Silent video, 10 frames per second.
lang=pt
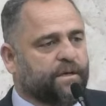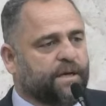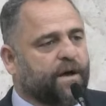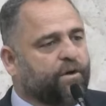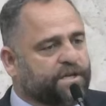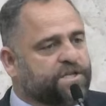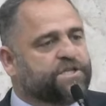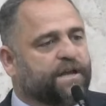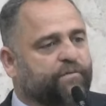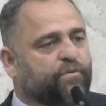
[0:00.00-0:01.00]
Agora a gente
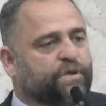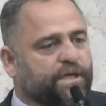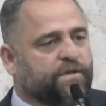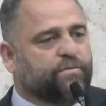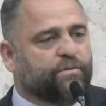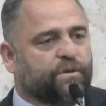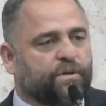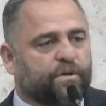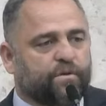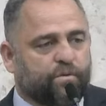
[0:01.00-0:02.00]
está voltando
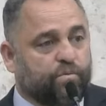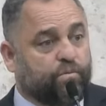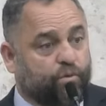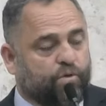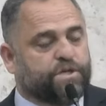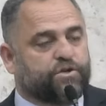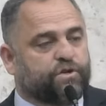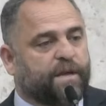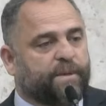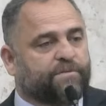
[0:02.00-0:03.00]
com um
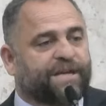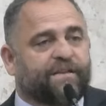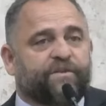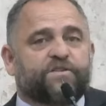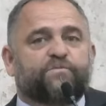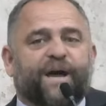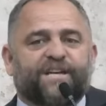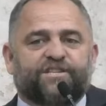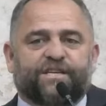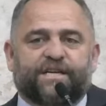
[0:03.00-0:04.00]
congestionamento cada vez
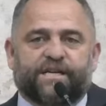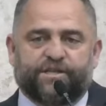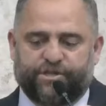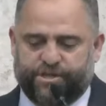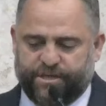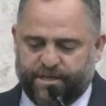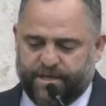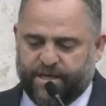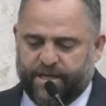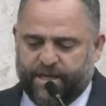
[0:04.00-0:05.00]
mais gigante.
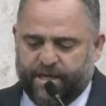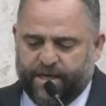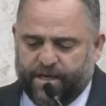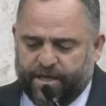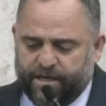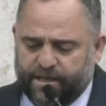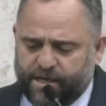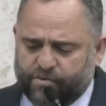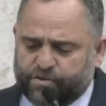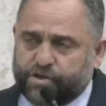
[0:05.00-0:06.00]

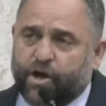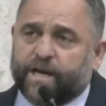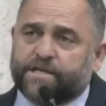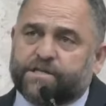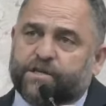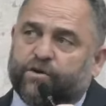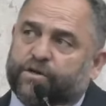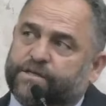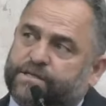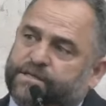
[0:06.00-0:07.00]
Então, senhoras e
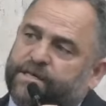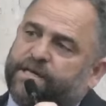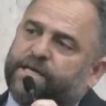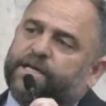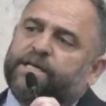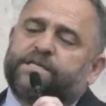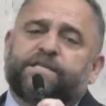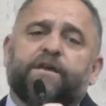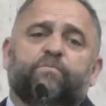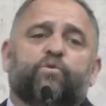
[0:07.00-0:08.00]
senhores,
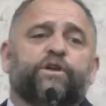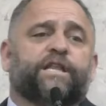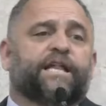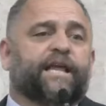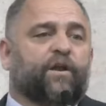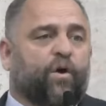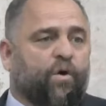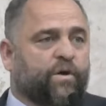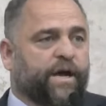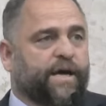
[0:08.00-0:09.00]
sem muita
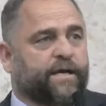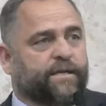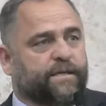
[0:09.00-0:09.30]
delonga,